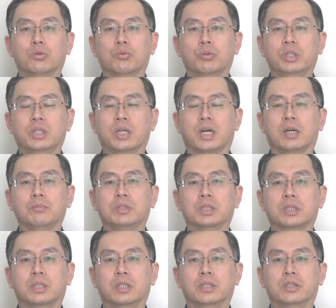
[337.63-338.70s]
우리 다음
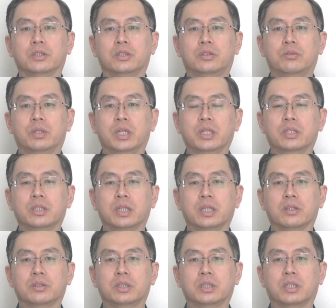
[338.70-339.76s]
시간에는 스트라이크가
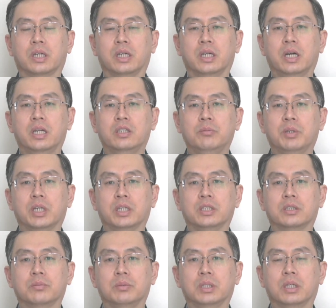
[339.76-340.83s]
역시 다양한 의미가
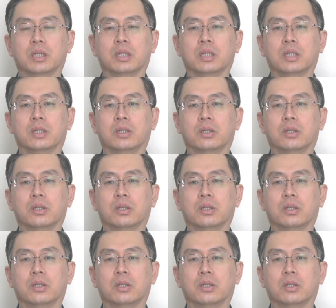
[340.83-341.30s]
있습니다.